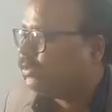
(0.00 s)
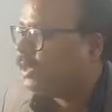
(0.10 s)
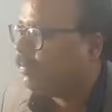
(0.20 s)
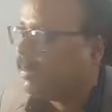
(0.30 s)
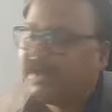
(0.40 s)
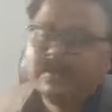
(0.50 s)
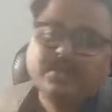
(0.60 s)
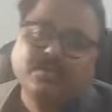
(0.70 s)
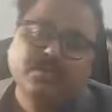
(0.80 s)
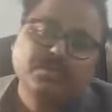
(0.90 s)
खुशियां
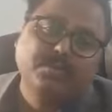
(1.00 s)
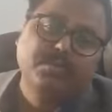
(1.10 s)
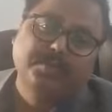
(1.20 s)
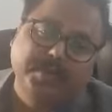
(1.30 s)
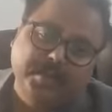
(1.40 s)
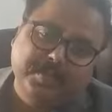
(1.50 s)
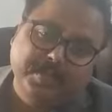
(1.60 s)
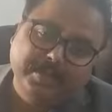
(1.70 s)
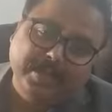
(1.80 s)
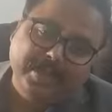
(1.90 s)
बांटकर करोड़ों रुपए
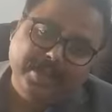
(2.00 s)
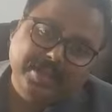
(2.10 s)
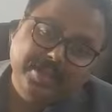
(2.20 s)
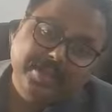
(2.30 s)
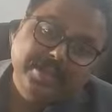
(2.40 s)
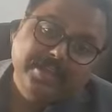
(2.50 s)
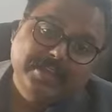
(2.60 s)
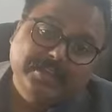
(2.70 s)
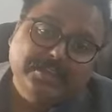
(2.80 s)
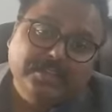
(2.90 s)
कमाता है
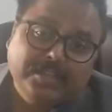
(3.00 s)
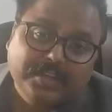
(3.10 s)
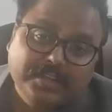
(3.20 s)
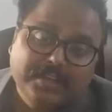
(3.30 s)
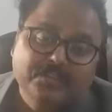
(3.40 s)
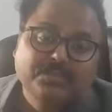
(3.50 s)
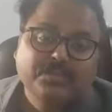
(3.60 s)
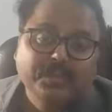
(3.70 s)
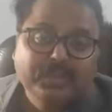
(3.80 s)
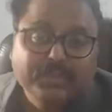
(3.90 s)
इस तरह की
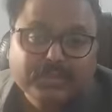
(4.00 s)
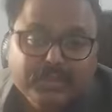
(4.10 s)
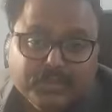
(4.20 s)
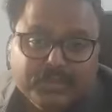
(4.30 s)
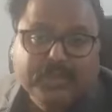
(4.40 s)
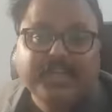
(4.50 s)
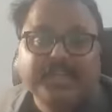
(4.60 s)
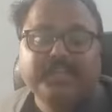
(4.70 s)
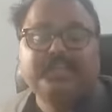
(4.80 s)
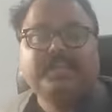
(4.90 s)
स्टोरी कंज्यूम
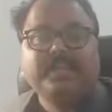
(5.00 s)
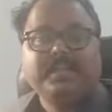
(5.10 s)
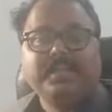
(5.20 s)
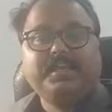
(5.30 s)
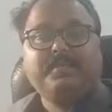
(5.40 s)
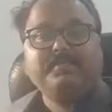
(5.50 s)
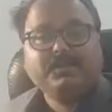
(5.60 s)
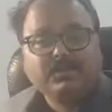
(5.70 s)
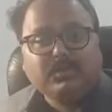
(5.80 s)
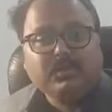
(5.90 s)
नहीं की जा रही है
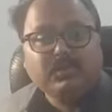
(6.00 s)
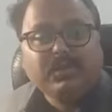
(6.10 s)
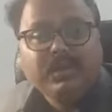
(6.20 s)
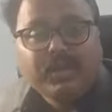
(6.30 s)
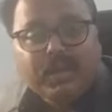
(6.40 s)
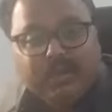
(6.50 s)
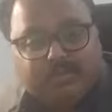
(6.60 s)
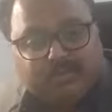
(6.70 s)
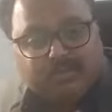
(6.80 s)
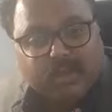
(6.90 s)
मित्रों
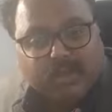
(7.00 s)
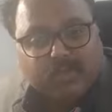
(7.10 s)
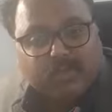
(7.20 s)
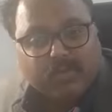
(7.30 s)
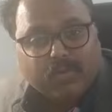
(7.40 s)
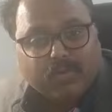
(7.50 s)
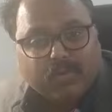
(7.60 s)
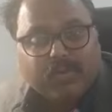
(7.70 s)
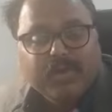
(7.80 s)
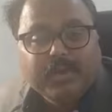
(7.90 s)
हम चुनाव को
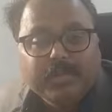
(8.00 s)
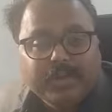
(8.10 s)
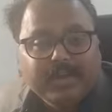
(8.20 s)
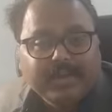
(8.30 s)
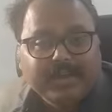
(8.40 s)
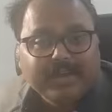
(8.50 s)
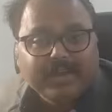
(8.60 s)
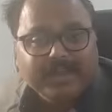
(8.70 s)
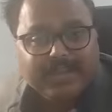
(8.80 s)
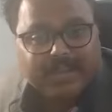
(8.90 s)
कवर करने
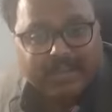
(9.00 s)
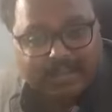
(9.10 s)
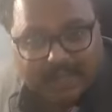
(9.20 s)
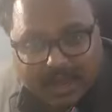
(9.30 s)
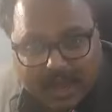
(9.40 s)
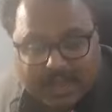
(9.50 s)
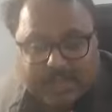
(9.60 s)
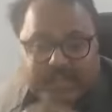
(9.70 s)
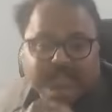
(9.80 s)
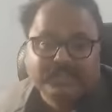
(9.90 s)
के लिए आगे की